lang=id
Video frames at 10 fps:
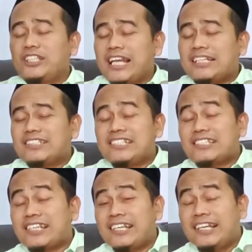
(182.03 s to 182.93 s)
Kemudian
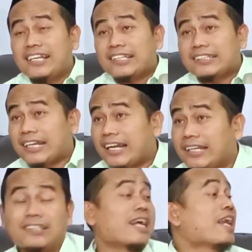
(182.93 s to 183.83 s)
sisih
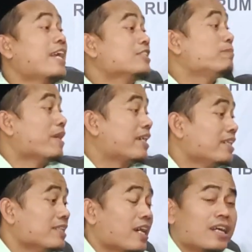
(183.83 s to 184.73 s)
tengen dan lain
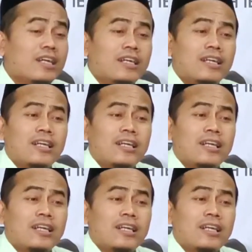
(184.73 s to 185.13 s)
sebagainya.